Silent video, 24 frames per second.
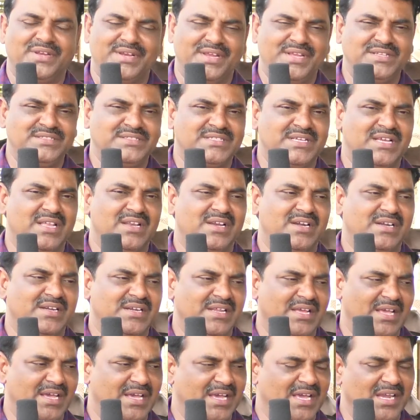మీరు ఏం
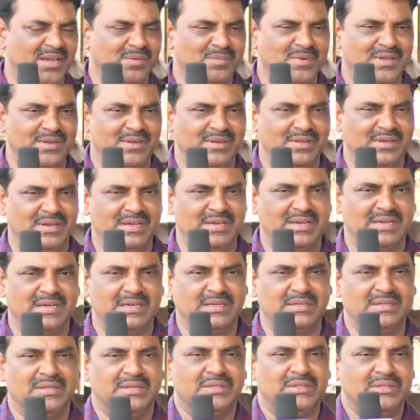చేయాలంటే యానిమల్
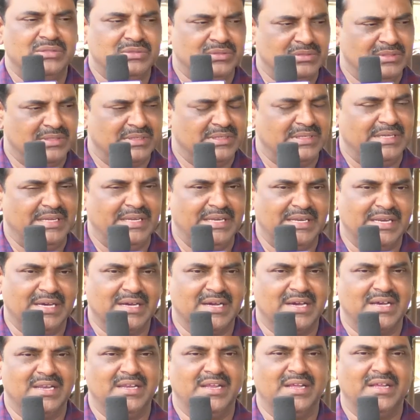
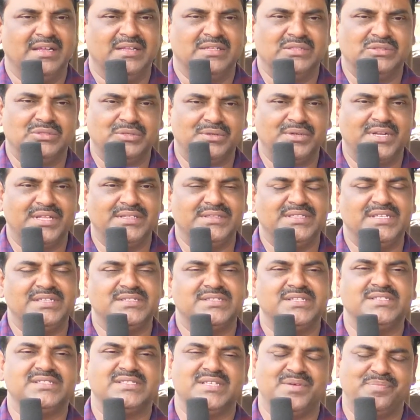ఈనగానే దూడని
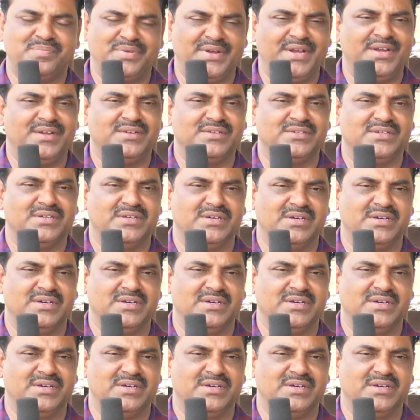తీసి సెపరేట్